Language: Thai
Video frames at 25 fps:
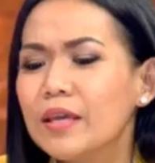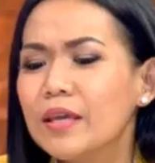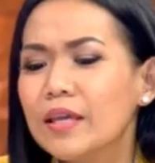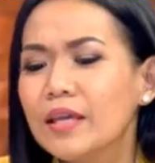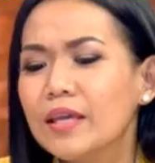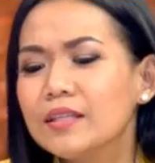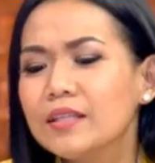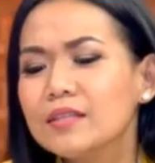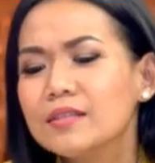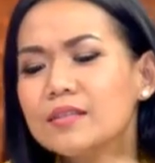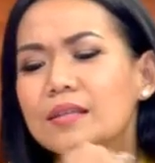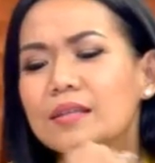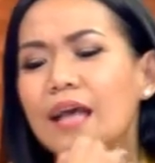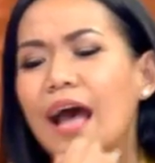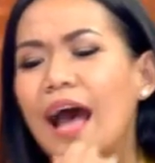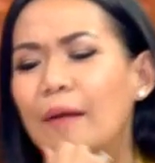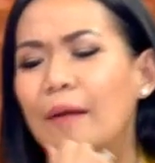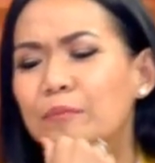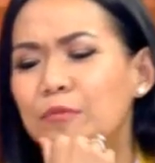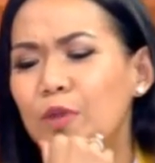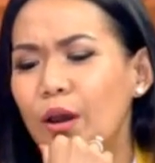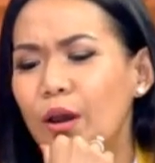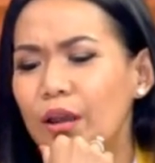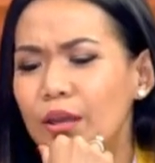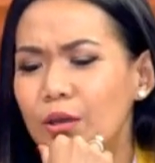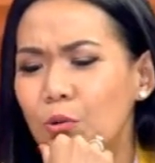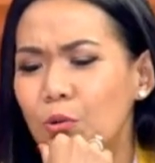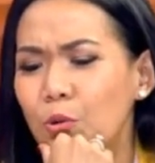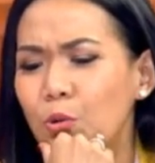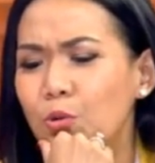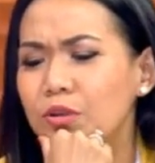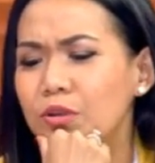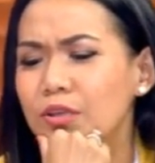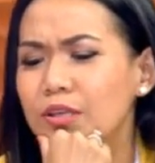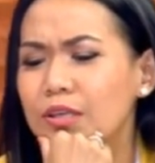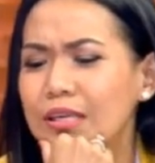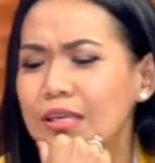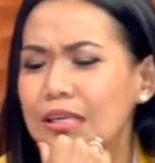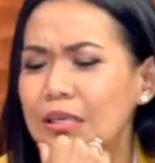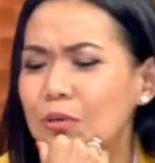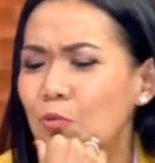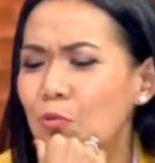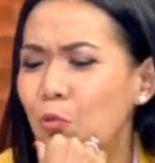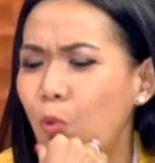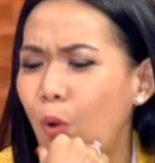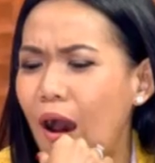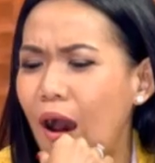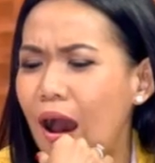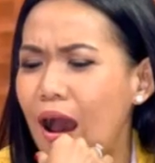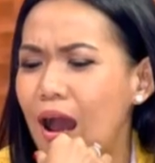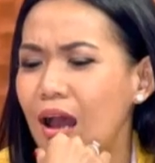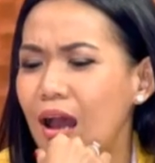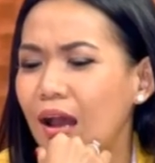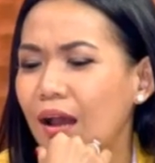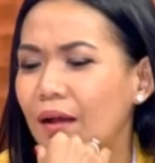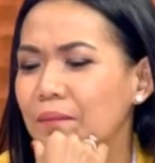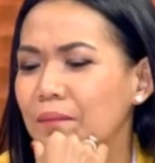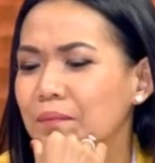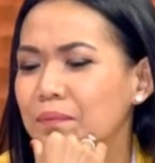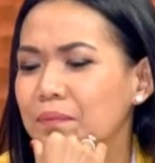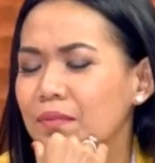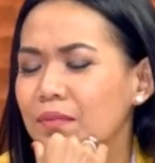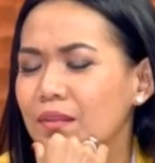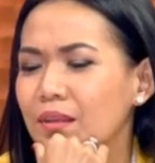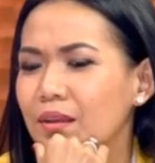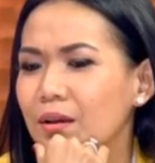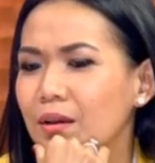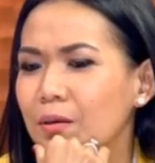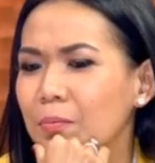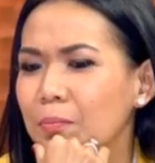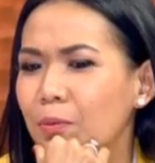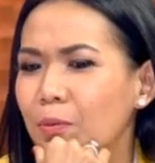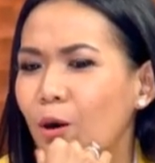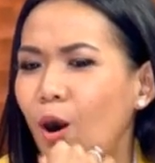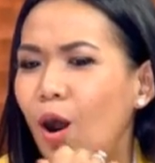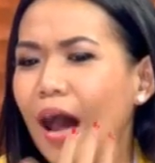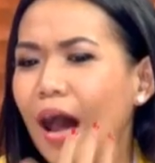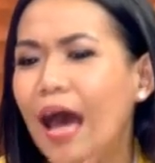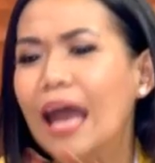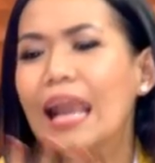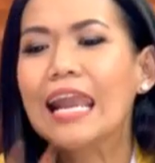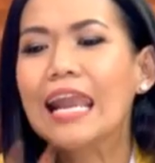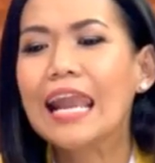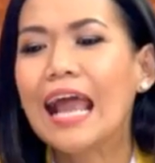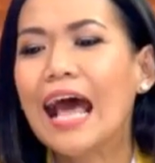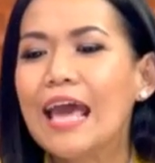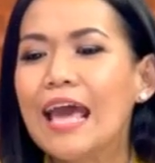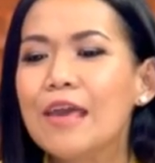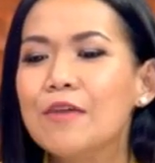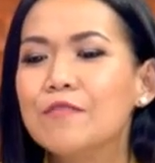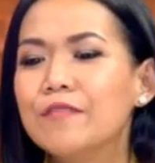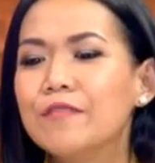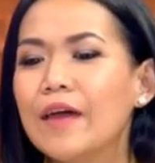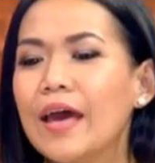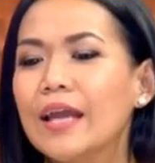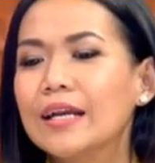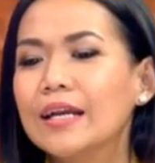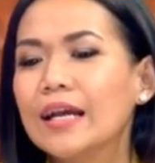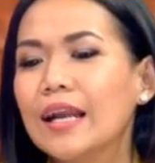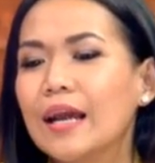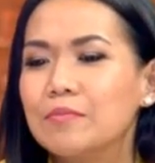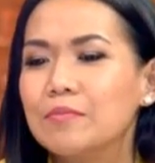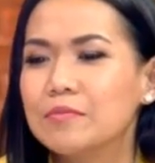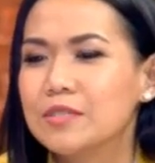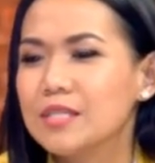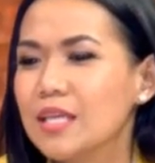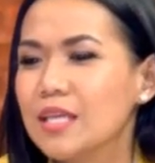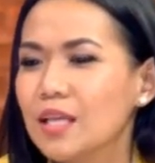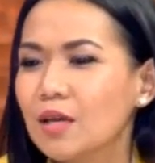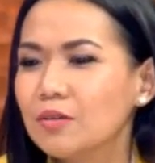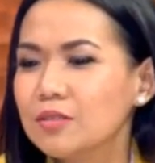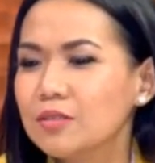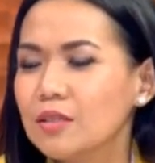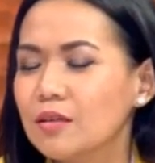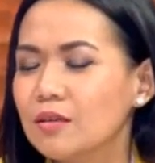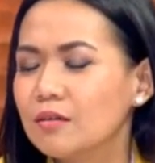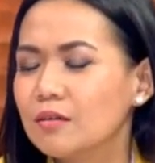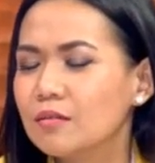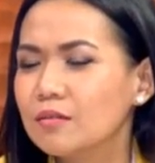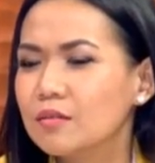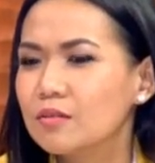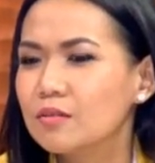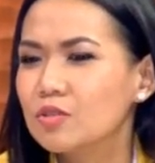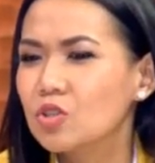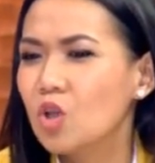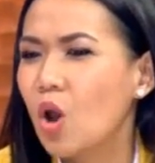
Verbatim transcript: พีทถามหน่อยคุณคิดว่าเพราะอะไรแฟนคลับจีนก็ถึง